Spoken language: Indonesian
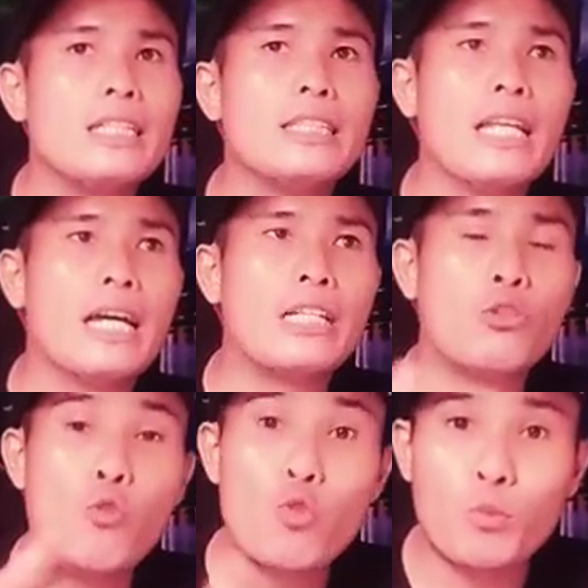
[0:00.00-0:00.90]
dari
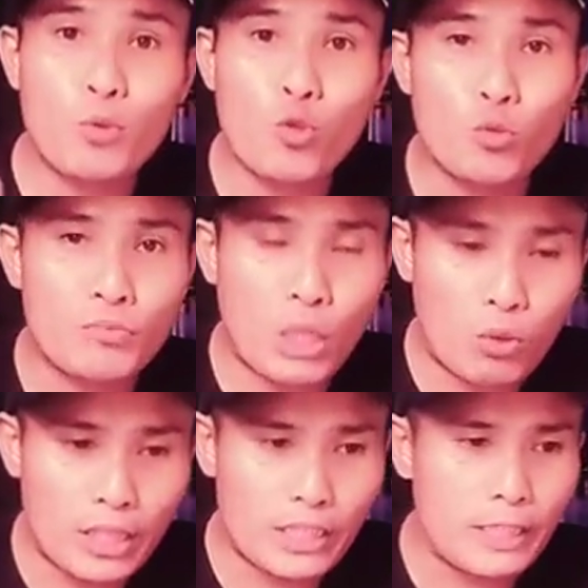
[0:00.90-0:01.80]
hukum-hukum
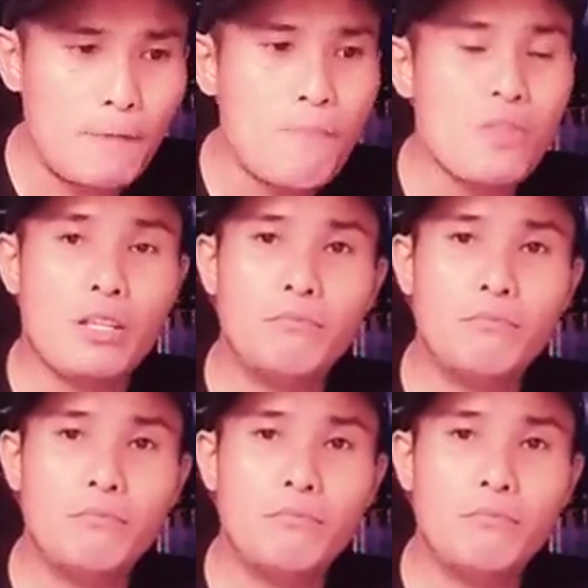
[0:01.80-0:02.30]
Taurat ini